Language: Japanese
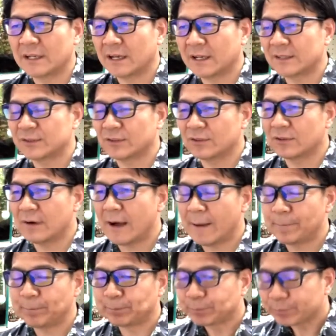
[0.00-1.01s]
だからそこ
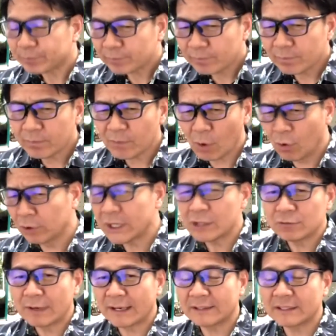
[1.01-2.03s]
は大き
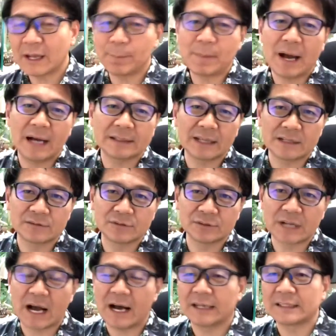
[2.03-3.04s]
く分けてやっぱ働く
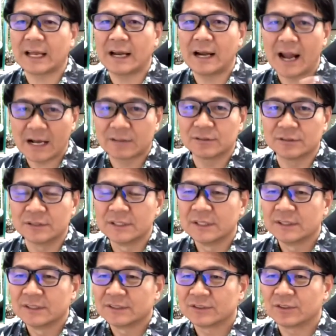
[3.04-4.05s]
か働く
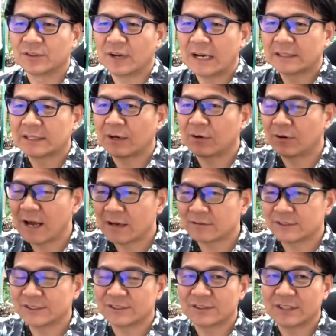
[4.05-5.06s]
その旗を楽
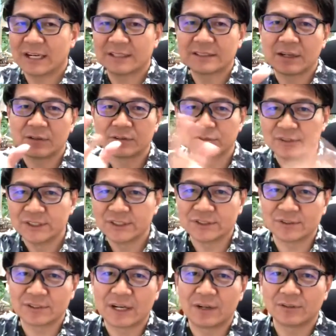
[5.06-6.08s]
にするか旗を苦に
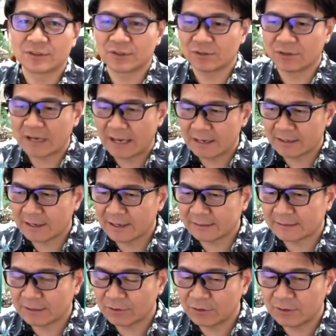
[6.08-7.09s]
するかのその考え
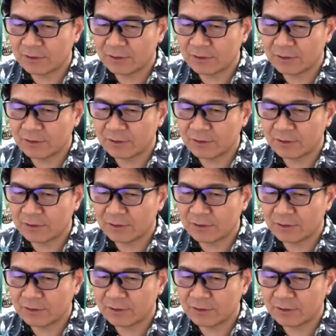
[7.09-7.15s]
方を